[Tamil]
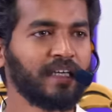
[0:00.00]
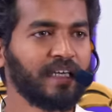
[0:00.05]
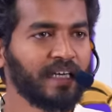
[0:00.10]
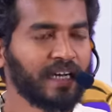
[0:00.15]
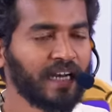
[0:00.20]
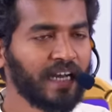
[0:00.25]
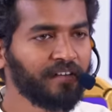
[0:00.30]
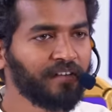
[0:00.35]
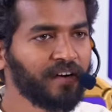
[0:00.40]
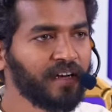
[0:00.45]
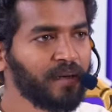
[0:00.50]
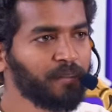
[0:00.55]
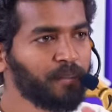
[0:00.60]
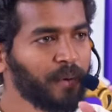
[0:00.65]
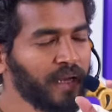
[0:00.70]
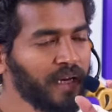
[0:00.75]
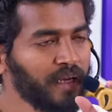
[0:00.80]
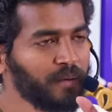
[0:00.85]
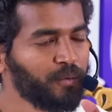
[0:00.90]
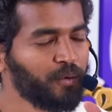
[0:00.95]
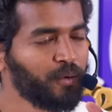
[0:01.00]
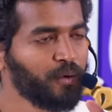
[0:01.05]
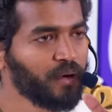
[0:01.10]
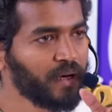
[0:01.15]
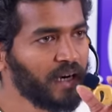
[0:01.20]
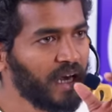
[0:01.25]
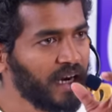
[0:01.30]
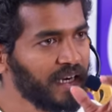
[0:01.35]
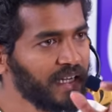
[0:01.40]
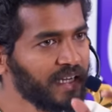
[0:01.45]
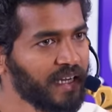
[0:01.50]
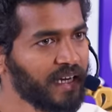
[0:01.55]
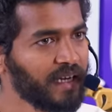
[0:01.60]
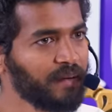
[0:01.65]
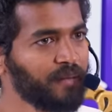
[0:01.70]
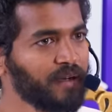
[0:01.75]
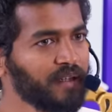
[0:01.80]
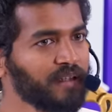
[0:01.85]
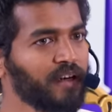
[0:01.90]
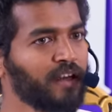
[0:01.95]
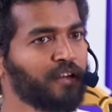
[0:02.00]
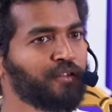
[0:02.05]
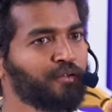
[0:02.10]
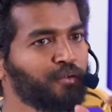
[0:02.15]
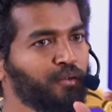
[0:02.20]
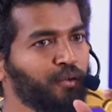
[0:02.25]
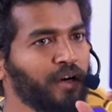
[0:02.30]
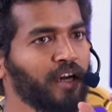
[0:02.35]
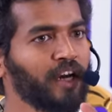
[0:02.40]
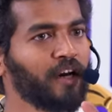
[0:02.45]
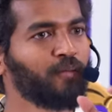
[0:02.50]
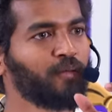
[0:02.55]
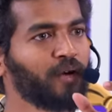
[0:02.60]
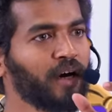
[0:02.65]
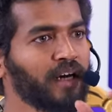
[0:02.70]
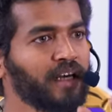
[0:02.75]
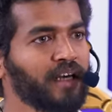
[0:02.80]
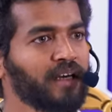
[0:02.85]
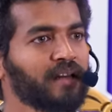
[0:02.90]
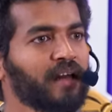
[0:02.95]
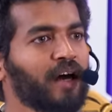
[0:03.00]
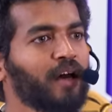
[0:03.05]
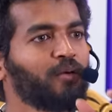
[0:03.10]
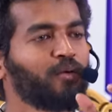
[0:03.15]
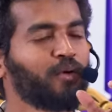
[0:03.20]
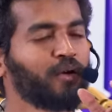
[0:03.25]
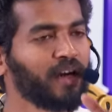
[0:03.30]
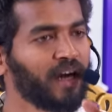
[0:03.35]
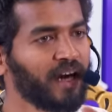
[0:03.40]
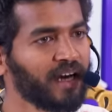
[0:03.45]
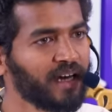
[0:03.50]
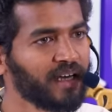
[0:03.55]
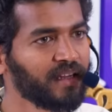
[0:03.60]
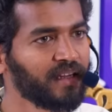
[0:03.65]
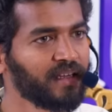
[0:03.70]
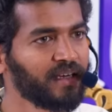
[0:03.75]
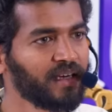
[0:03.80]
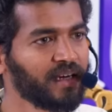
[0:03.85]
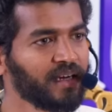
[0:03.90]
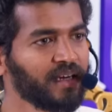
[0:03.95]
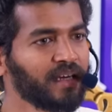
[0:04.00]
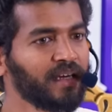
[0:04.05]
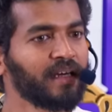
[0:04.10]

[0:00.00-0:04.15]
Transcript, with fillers: இறைவனின் பரிபூர்ண அனுகிரகம் இருந்ததுன்னா சூரியன் முன்னாடி இருந்தாலும் ஒன்றாகாதுங்கிற